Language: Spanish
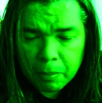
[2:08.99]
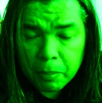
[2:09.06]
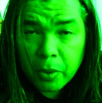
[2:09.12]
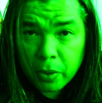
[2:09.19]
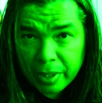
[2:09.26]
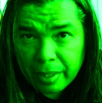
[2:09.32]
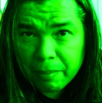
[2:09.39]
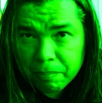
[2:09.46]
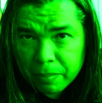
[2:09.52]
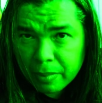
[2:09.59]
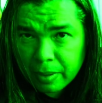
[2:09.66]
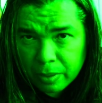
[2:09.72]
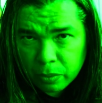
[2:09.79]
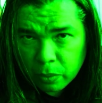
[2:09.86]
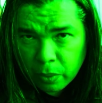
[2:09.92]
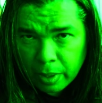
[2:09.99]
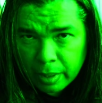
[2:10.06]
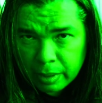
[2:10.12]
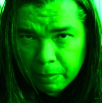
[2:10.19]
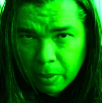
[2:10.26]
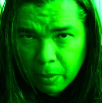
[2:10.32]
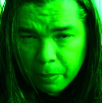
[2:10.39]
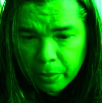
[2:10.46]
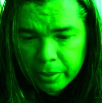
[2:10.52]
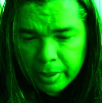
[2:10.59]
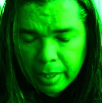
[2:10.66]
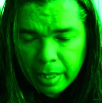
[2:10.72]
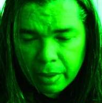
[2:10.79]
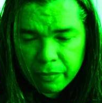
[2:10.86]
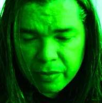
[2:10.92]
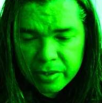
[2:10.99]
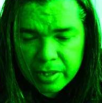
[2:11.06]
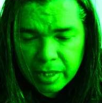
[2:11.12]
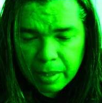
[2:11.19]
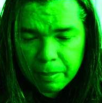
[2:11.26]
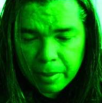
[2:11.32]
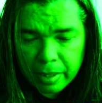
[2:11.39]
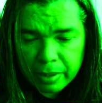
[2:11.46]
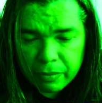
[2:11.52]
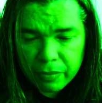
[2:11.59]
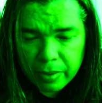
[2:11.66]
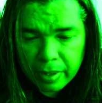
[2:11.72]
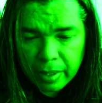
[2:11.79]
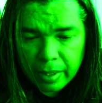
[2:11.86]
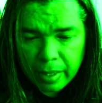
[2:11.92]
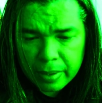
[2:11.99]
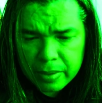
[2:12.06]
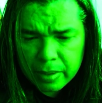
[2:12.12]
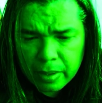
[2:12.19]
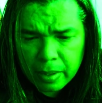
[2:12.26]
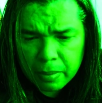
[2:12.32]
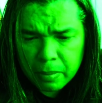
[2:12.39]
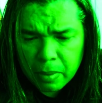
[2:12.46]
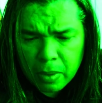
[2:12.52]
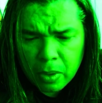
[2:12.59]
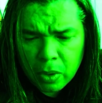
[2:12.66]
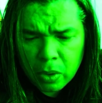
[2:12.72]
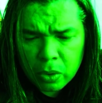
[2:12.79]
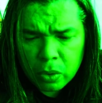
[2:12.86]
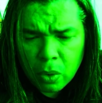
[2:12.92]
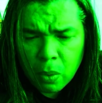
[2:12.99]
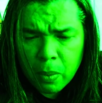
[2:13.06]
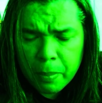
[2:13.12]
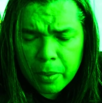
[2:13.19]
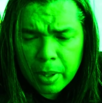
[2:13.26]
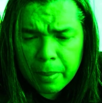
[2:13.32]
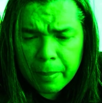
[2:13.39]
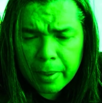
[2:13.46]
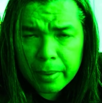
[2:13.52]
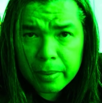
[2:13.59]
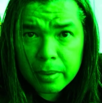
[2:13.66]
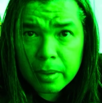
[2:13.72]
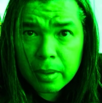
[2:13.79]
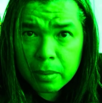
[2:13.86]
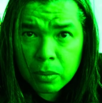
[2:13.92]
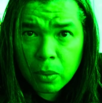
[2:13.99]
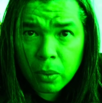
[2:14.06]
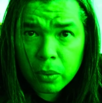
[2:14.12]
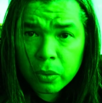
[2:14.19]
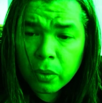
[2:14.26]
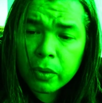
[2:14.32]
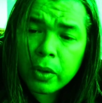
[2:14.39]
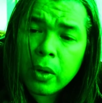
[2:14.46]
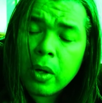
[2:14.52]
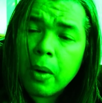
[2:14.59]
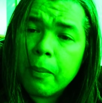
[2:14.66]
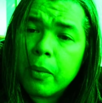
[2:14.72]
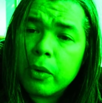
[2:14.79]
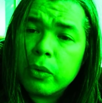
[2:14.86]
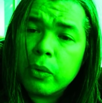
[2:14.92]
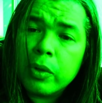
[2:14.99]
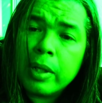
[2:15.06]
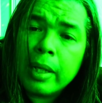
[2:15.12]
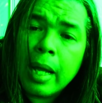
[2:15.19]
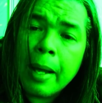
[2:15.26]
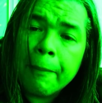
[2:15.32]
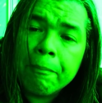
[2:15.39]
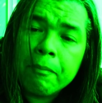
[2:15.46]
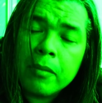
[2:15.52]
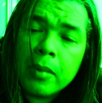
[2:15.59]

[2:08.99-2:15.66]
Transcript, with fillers: Pero estoy animado por llegar a la fecha que planifiqué, así que no hubo problema, nos, dieron la oportunidad